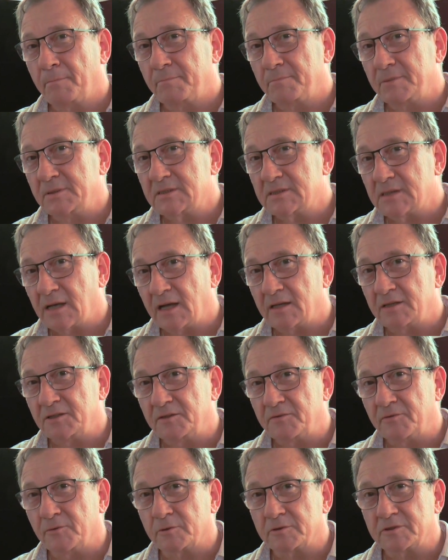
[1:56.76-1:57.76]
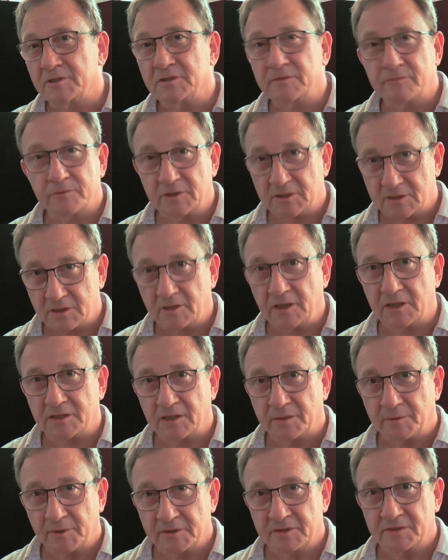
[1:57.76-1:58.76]
pisali twórcy z
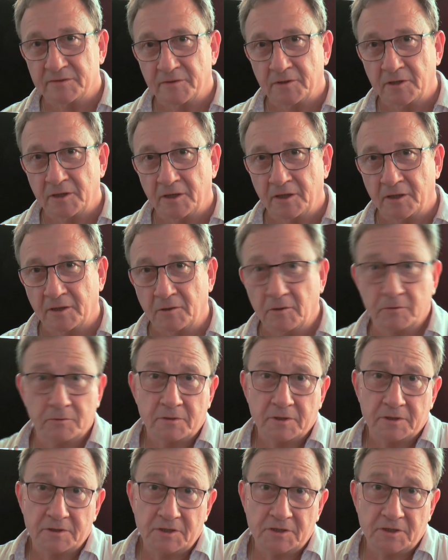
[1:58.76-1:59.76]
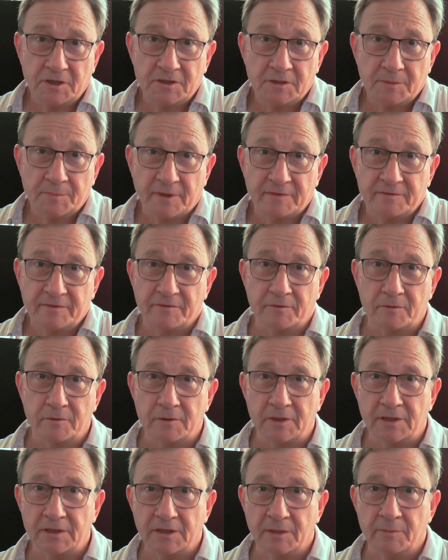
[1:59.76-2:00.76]
dwudziestolecia międzywojennego, których dzisiaj się prawie w
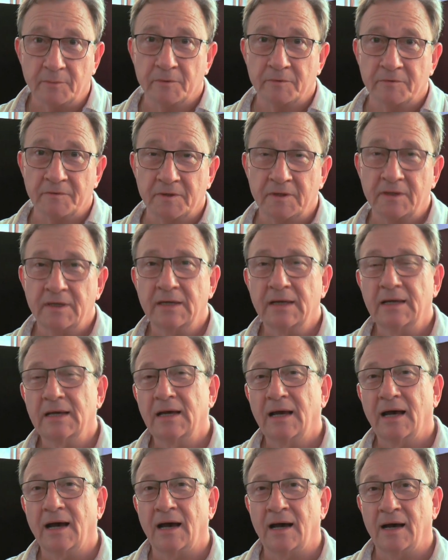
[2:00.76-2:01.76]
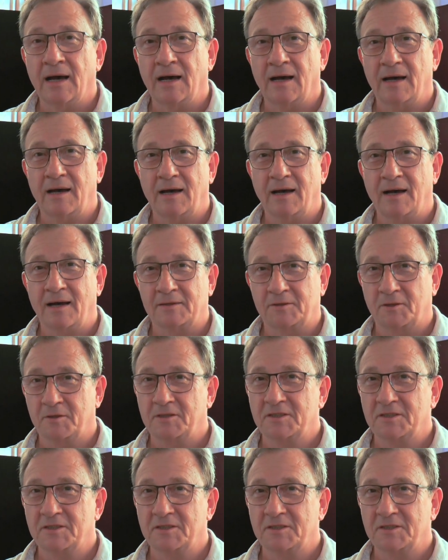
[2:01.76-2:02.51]
ogóle nie mówi, a, a to